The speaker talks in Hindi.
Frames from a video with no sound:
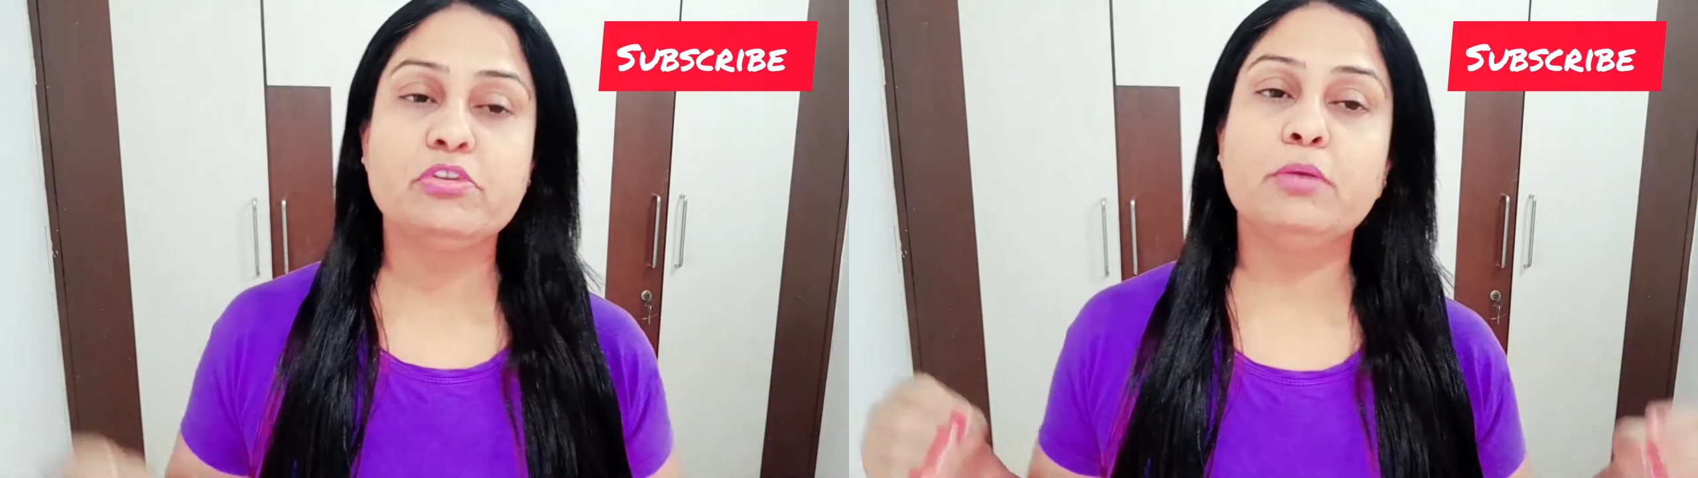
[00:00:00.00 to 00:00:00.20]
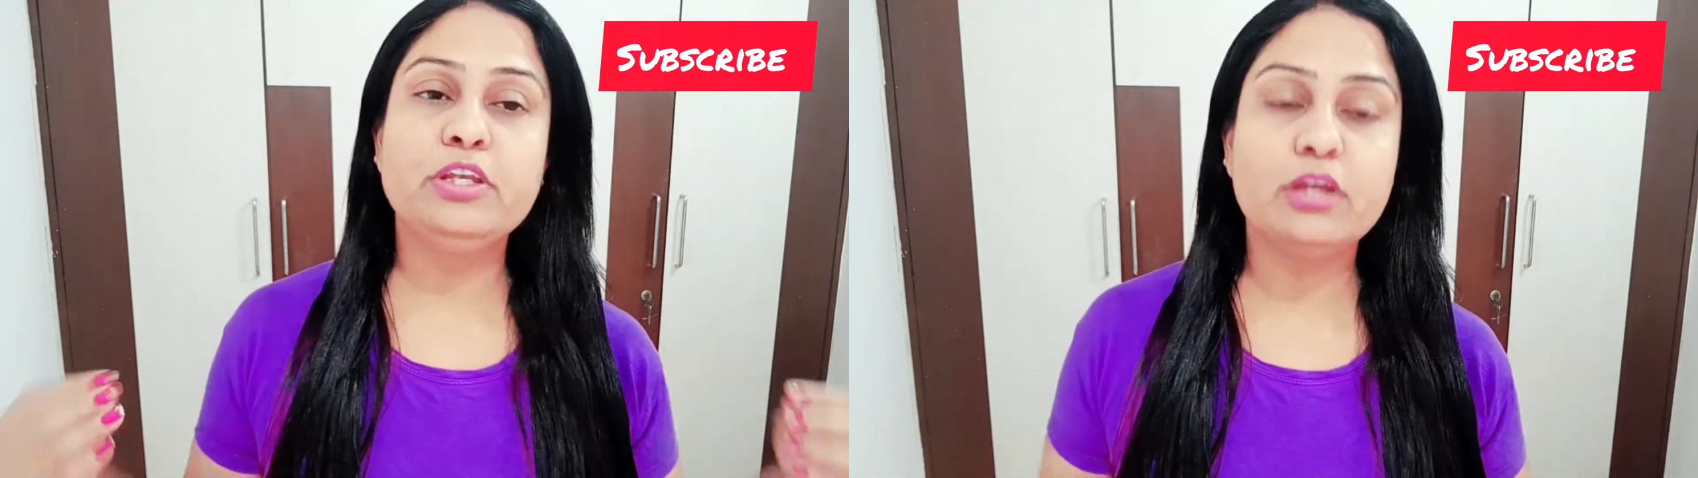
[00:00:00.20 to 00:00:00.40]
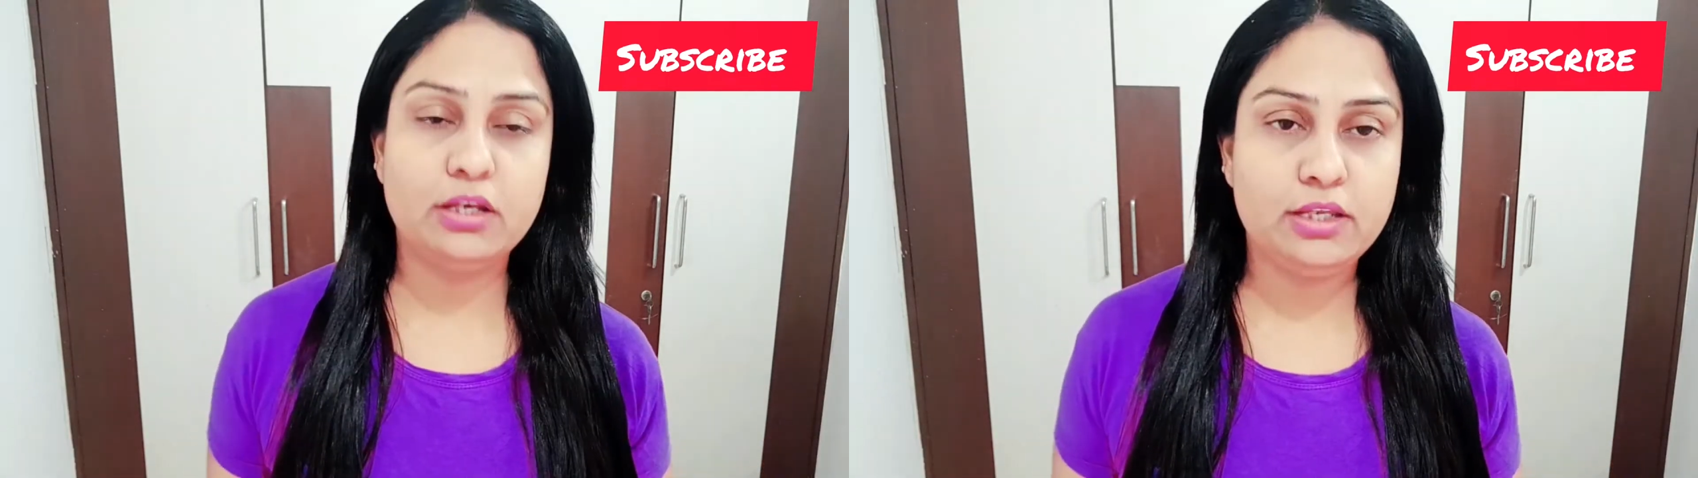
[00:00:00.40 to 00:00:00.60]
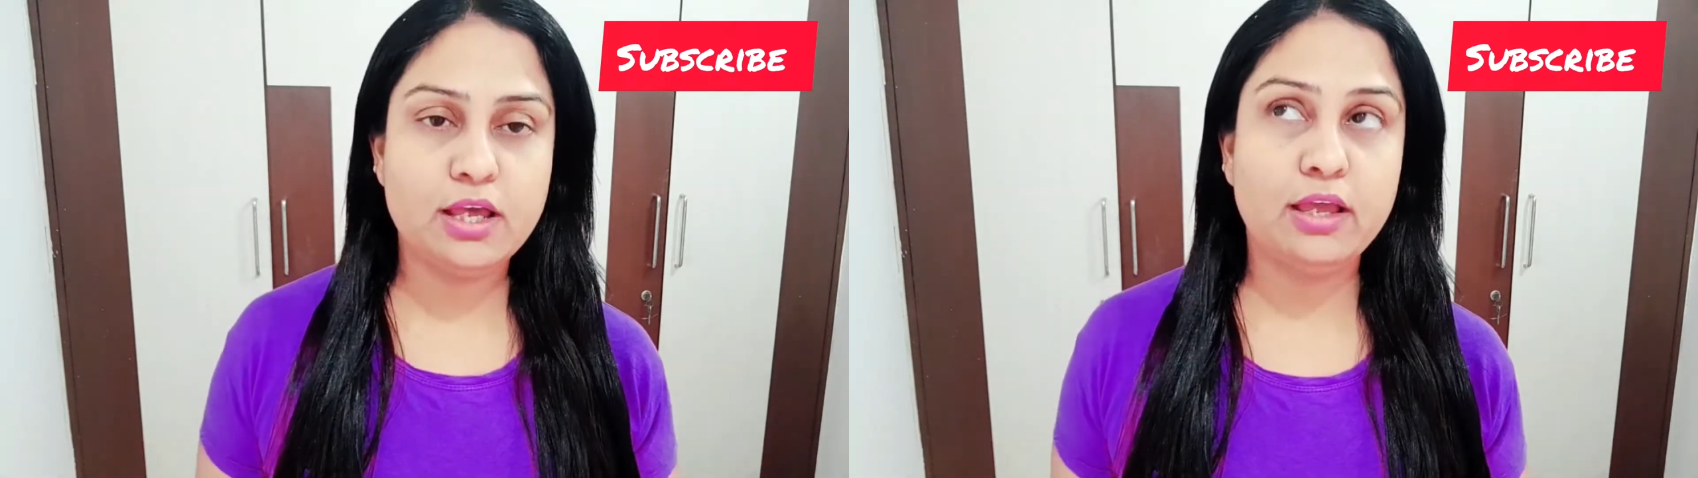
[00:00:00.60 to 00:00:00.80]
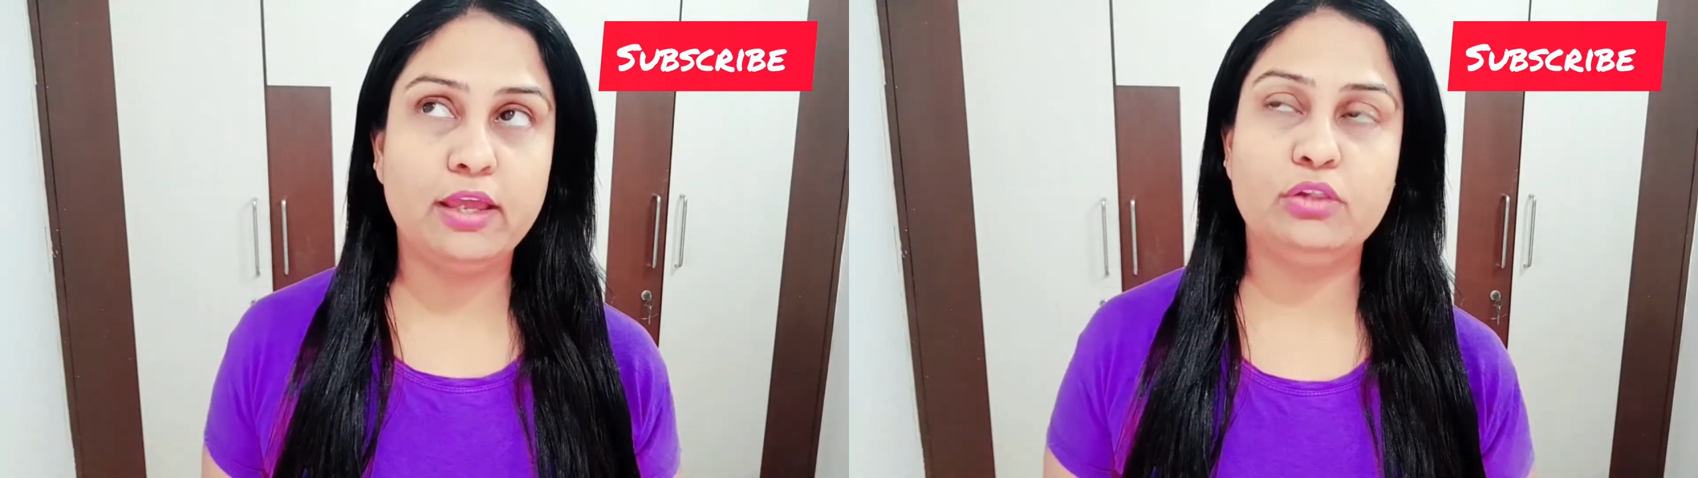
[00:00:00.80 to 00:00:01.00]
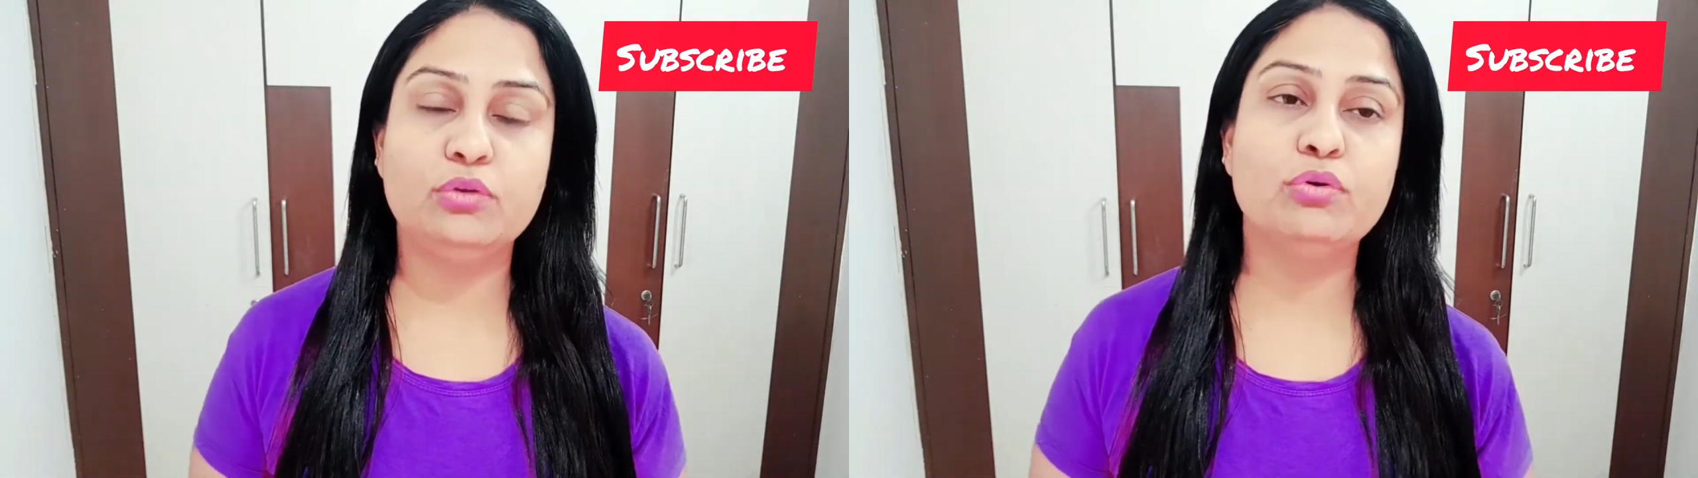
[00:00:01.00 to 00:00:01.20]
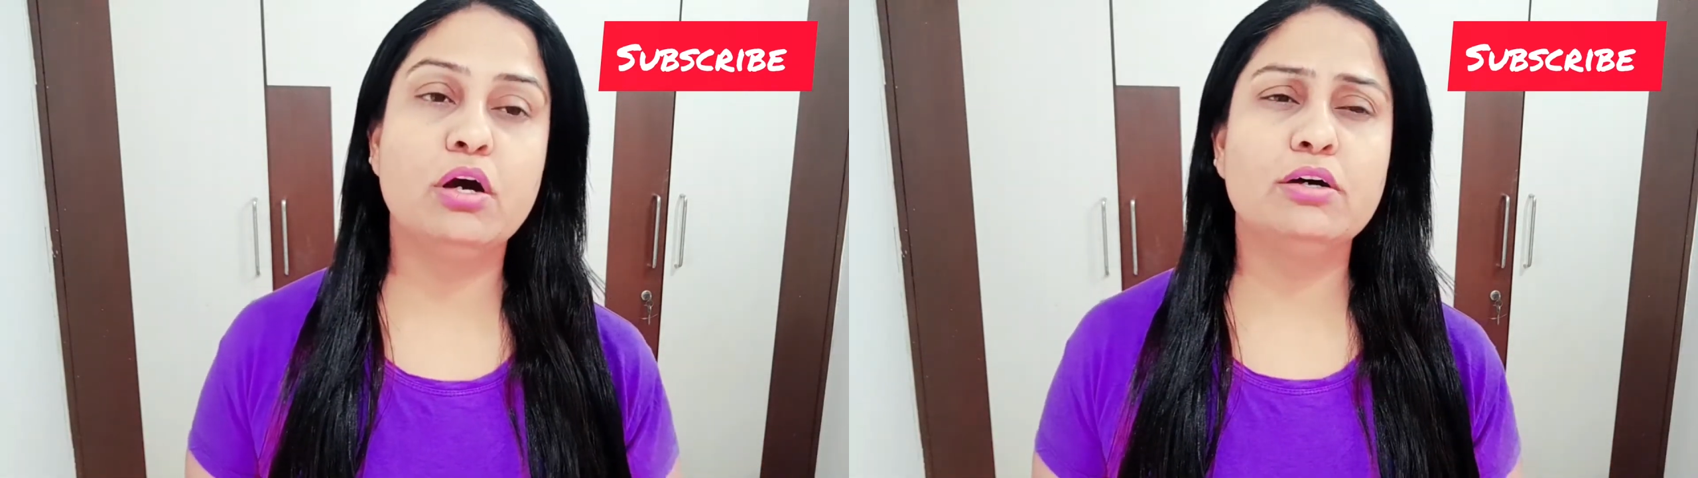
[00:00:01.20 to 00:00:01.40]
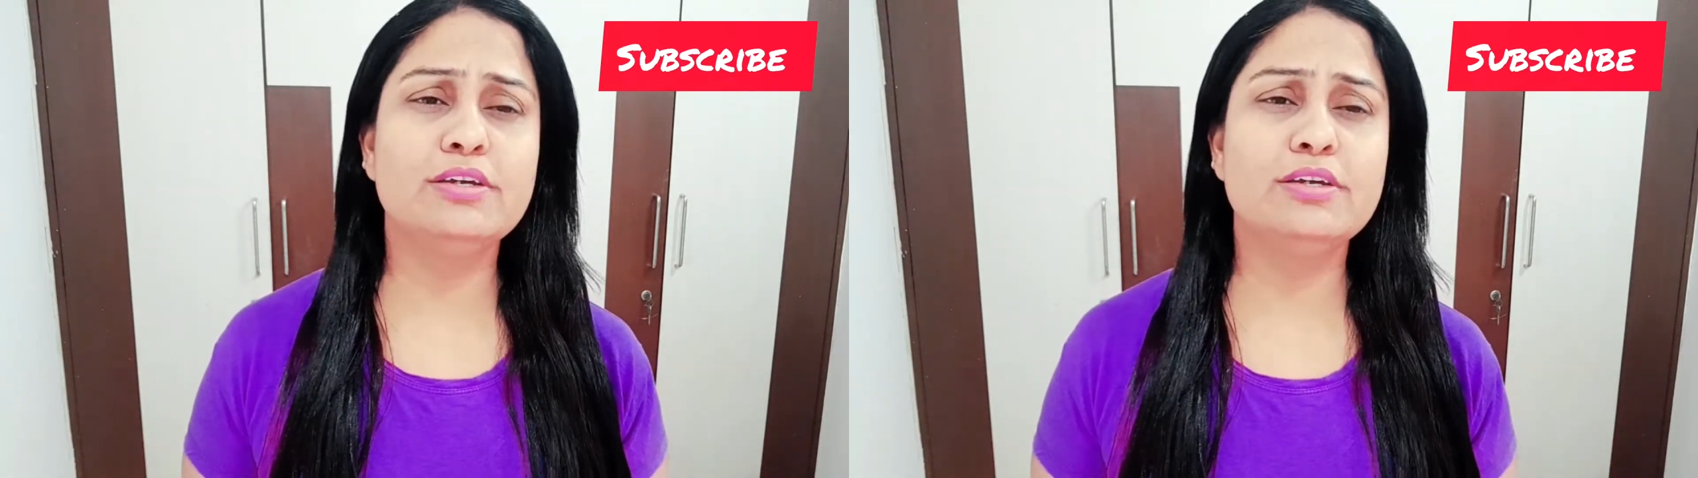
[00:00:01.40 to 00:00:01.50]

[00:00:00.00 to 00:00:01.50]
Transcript: अभी ठंडियाँ हैं तो आ,